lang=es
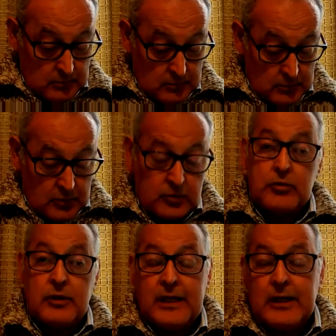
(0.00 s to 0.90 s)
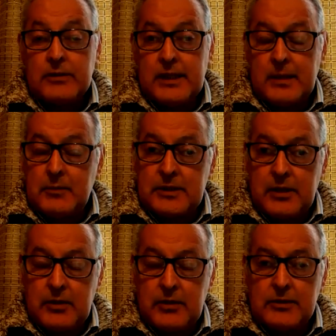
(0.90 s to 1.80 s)
Nosotros le causamos a
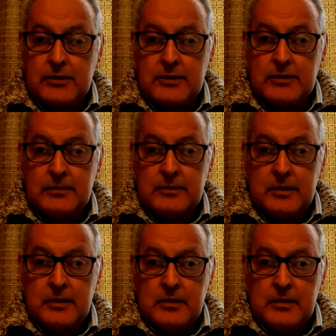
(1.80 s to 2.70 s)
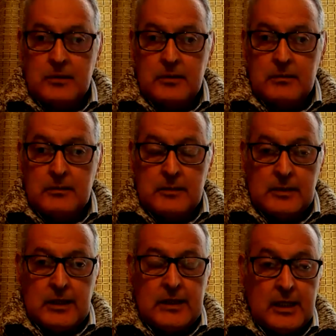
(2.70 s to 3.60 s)
Dios
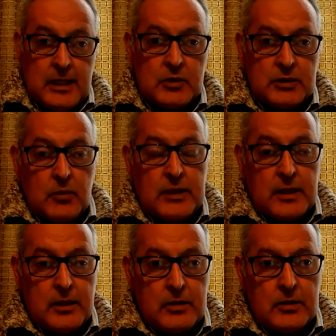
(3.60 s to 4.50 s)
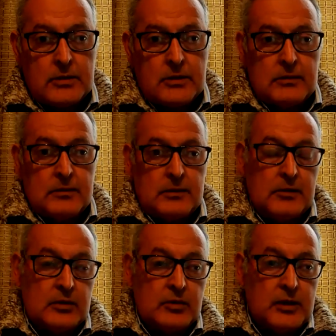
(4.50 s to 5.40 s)
y tenemos aún a Dios en
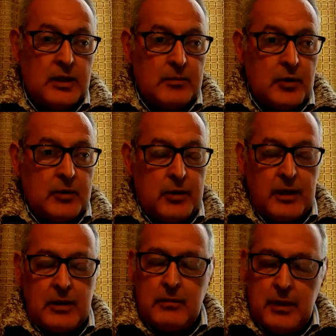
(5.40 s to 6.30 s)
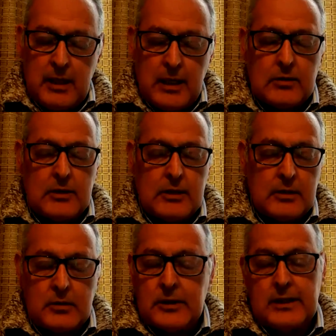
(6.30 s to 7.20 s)
nuestro tiempo, después de mil años de
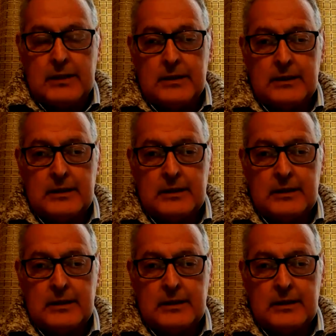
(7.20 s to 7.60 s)
historia,